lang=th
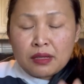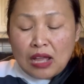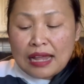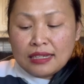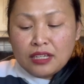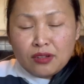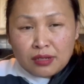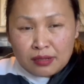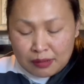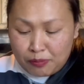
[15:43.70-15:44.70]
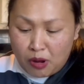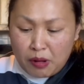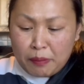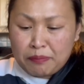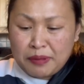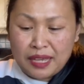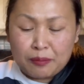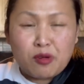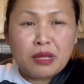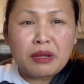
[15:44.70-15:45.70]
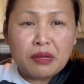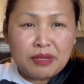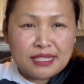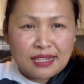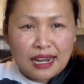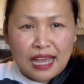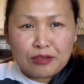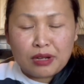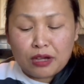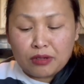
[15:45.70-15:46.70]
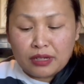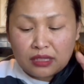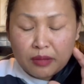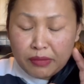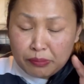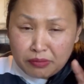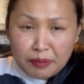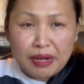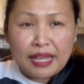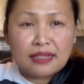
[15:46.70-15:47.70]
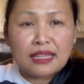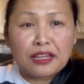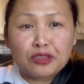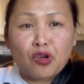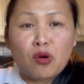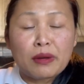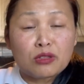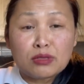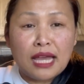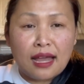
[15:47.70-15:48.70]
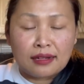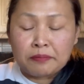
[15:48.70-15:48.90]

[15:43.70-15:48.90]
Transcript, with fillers: การกินเพราะว่าเห็ดพวกนี้มันก็มีเชื้อราอยู่แล้วนะไหนจะมีแมลงไต่ตอมอะไรทุกอย่าง